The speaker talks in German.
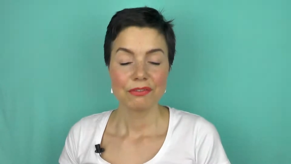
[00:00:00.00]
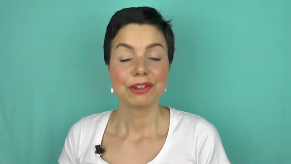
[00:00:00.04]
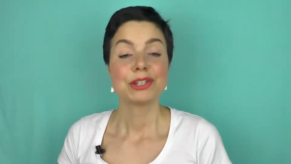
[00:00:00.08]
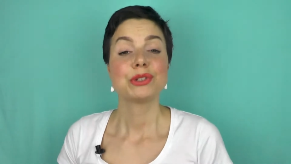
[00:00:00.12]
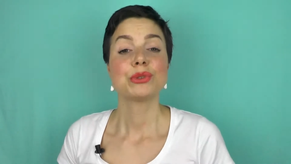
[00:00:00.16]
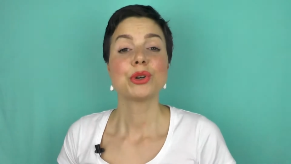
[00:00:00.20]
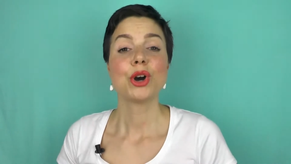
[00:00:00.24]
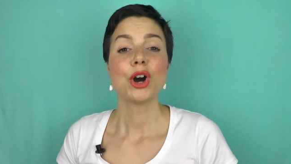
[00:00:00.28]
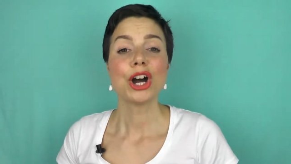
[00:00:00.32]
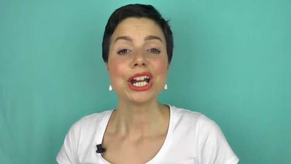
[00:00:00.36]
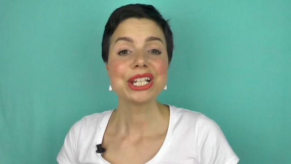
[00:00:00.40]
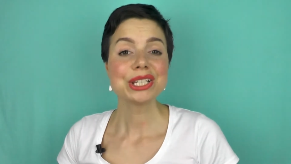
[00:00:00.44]
Wenn
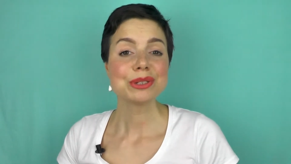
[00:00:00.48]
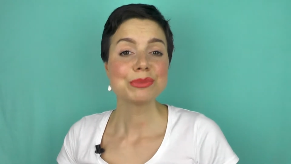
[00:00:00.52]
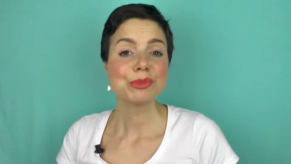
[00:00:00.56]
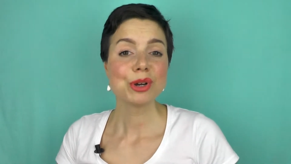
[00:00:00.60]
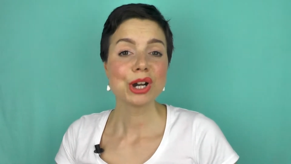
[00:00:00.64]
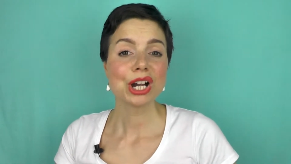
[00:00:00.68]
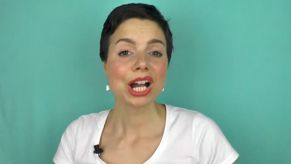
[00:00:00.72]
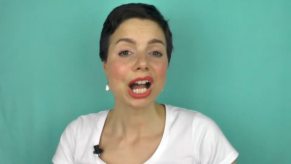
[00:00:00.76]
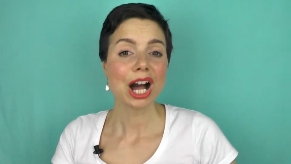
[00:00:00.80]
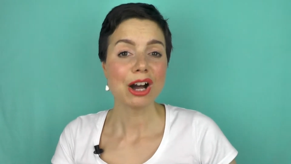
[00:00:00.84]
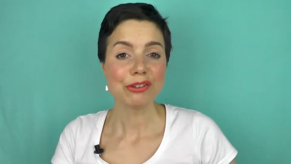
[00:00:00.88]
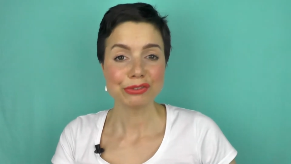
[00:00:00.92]
du heute
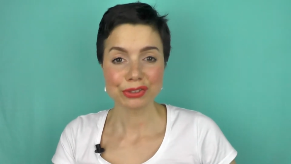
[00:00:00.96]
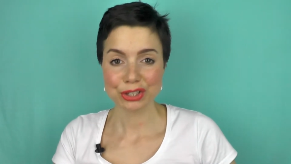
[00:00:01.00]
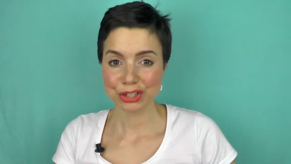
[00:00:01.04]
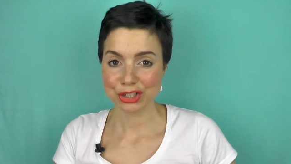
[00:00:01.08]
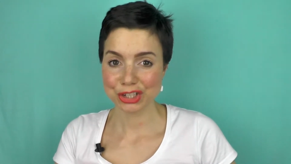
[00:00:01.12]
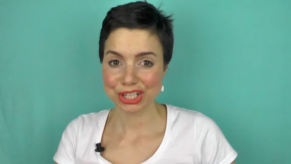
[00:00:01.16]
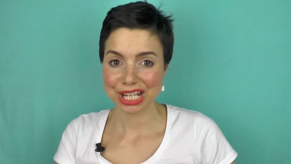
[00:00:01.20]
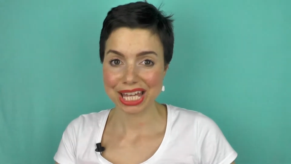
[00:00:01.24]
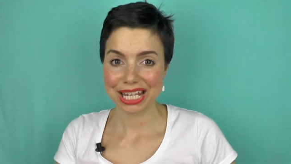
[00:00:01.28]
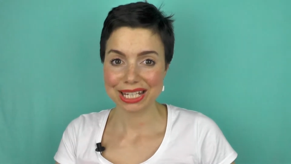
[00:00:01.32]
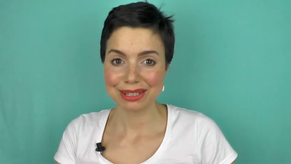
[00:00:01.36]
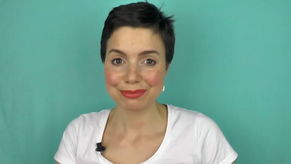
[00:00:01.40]
Morgen
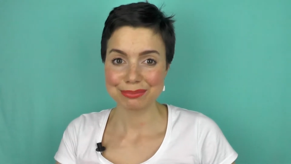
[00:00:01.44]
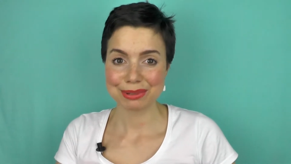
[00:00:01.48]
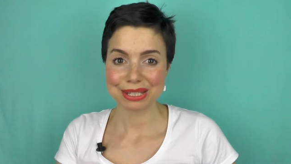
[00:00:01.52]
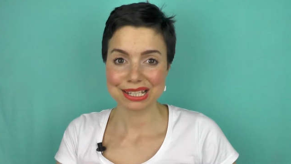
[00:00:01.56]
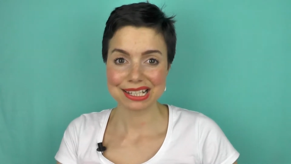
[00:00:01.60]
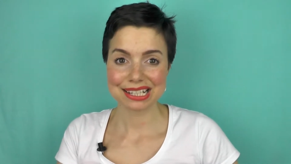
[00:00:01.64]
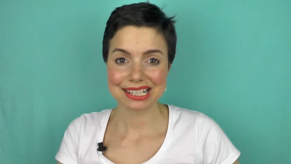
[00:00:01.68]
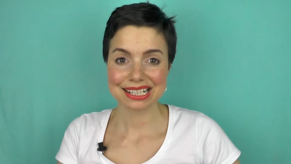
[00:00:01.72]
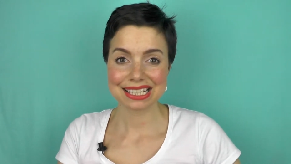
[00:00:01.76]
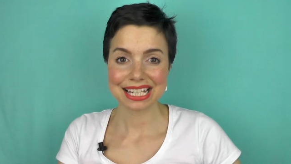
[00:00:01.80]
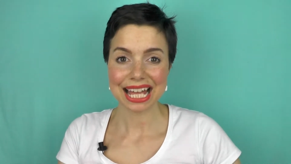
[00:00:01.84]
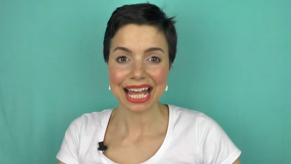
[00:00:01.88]
aufgestanden
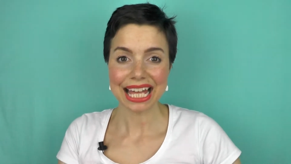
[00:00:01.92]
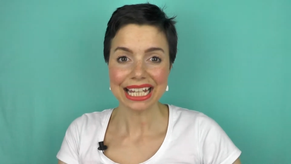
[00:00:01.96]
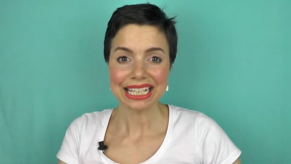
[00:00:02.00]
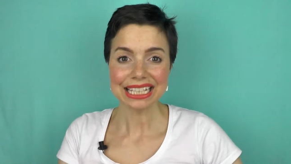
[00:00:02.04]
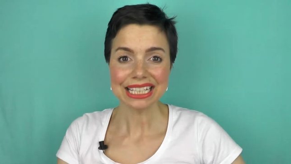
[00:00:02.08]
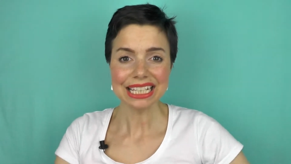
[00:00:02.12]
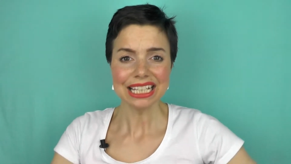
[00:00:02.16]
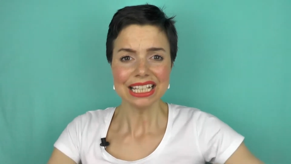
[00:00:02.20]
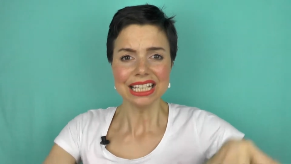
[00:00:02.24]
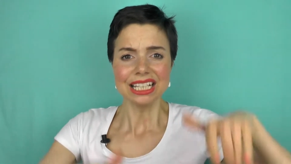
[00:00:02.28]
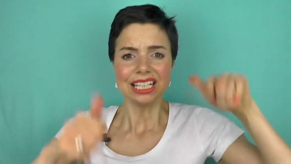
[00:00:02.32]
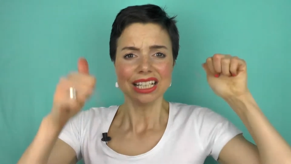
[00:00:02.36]
bist, dann
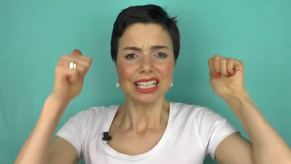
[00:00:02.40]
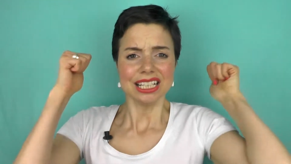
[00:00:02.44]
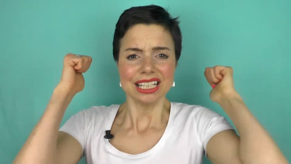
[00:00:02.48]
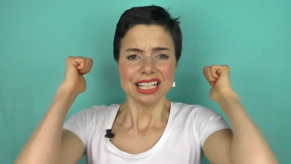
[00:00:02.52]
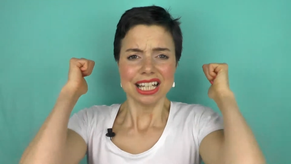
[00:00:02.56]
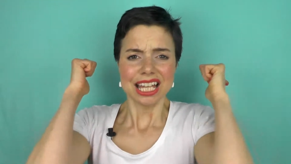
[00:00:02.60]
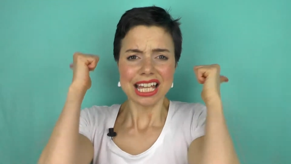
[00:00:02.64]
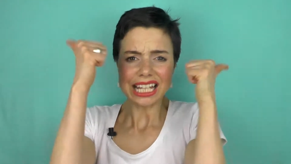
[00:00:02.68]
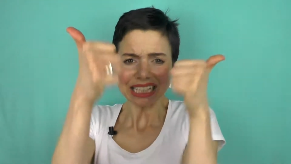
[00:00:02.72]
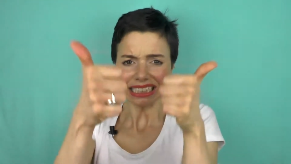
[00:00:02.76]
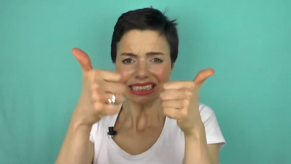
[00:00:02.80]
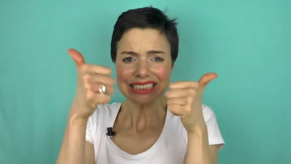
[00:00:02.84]

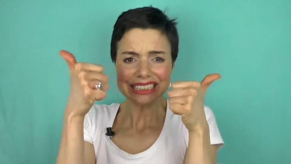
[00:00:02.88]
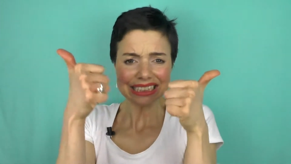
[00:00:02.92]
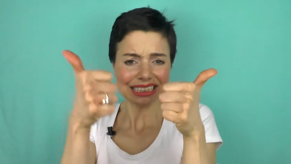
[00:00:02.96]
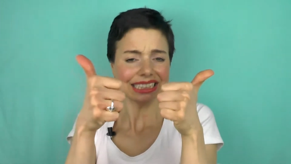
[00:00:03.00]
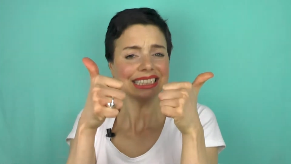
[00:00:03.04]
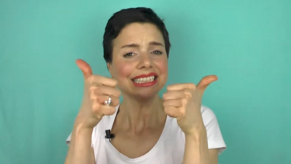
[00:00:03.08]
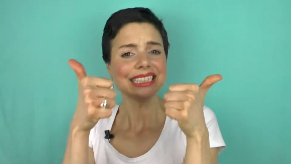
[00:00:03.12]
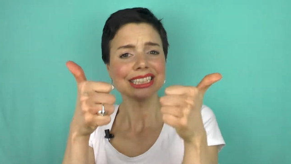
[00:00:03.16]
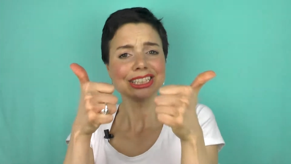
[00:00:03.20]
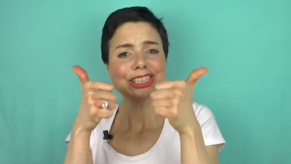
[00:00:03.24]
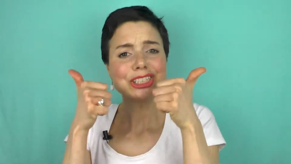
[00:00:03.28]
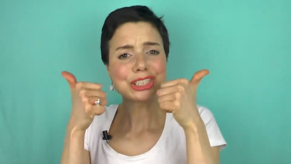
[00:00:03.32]

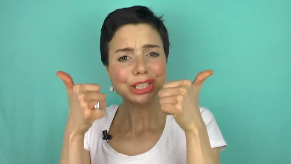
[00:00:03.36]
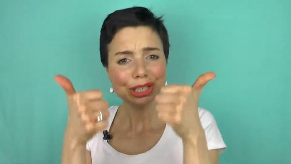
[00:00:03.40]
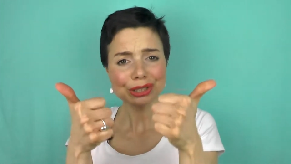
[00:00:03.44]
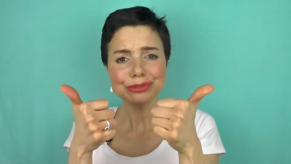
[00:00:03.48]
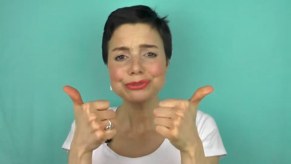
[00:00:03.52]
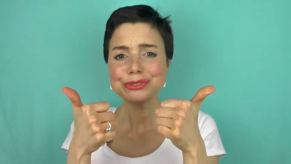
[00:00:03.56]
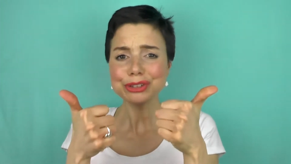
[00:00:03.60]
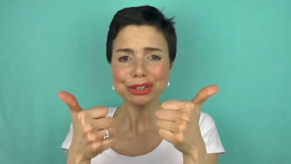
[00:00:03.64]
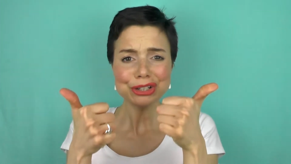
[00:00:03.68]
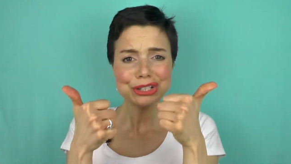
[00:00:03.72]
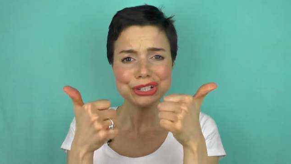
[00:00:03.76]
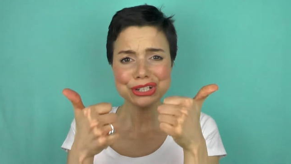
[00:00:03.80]
herzlichen
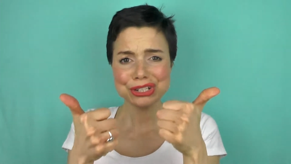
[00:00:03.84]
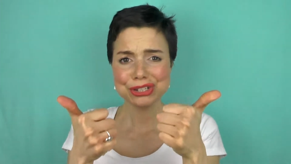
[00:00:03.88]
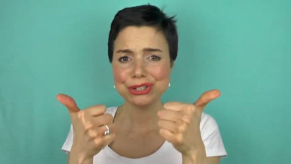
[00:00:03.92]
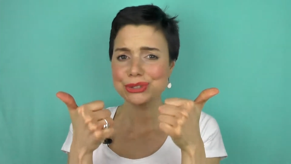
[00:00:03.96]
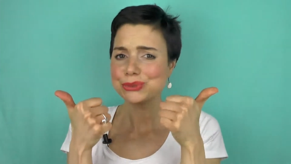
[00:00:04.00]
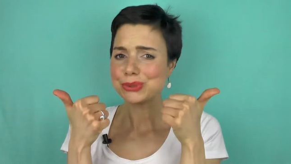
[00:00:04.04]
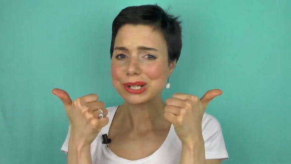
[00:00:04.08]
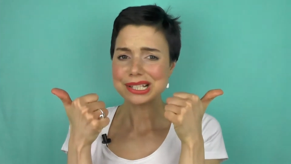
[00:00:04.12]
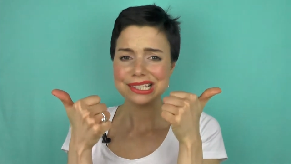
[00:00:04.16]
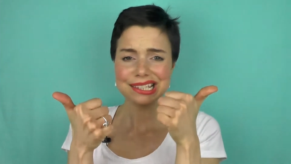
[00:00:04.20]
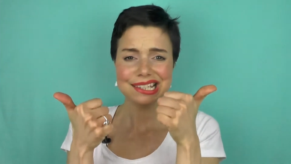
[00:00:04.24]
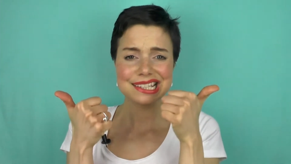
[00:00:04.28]
Glückwunsch,
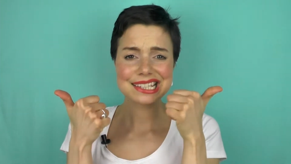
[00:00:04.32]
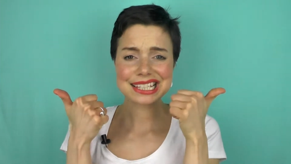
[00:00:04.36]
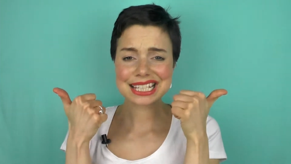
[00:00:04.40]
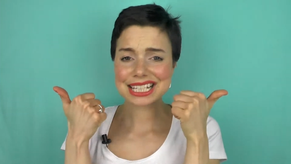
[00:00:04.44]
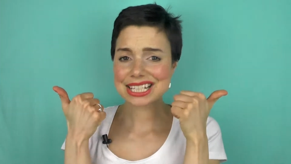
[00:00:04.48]
du hast es